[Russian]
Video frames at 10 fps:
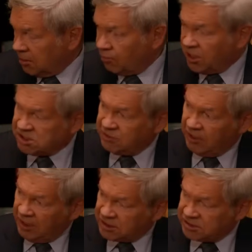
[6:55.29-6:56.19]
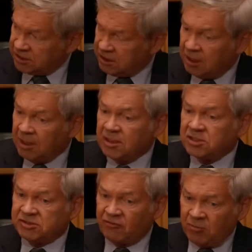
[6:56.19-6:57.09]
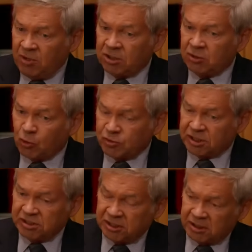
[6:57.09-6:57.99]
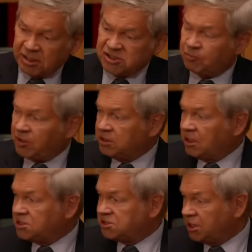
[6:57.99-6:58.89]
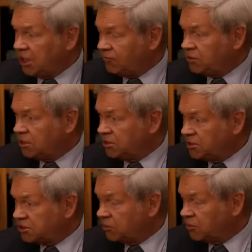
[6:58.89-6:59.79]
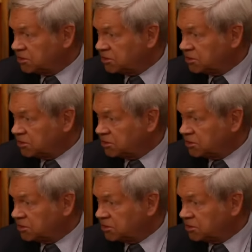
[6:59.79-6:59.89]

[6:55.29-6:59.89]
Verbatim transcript: базовой лексики современного русского языка совпадает с древнеиндийским